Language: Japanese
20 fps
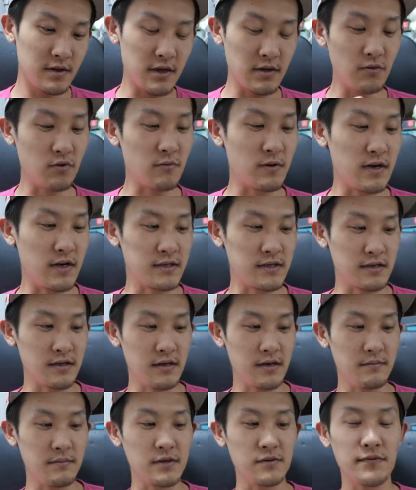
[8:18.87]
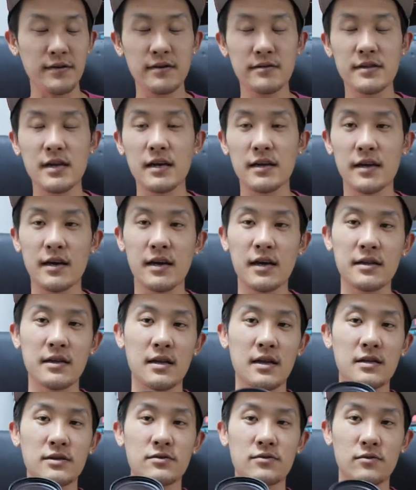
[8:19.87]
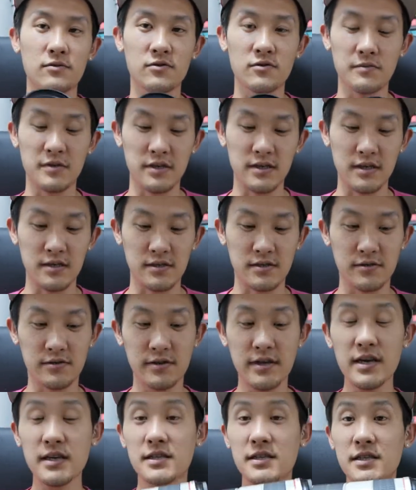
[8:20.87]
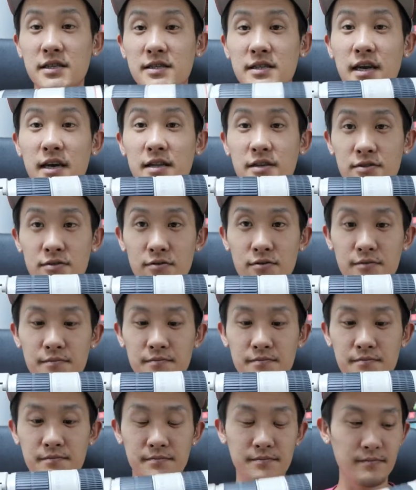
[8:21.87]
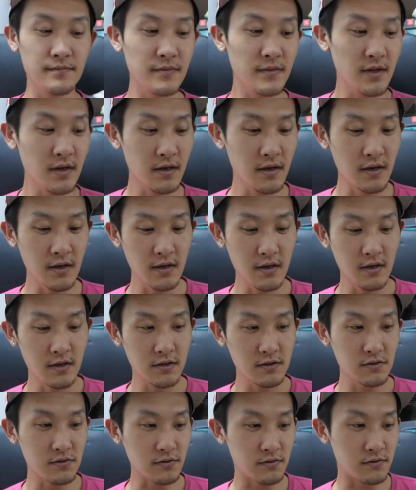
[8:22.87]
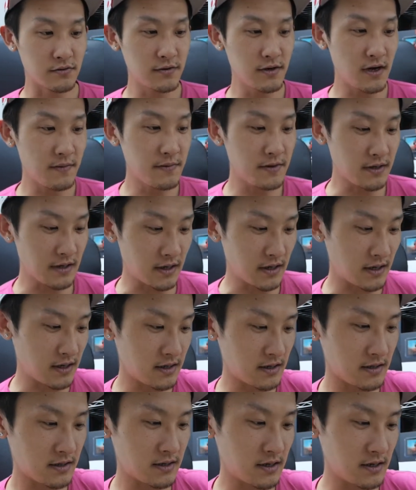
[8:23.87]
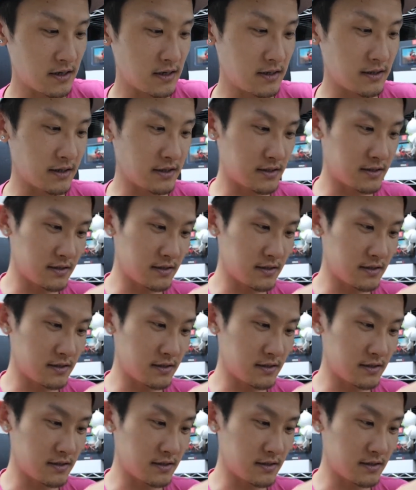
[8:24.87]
で、どこまで話したっけ？まあ、フィルター径が 76mm だし、すげえ小さいでしょ。ちょっとガガーンってやっちゃったな。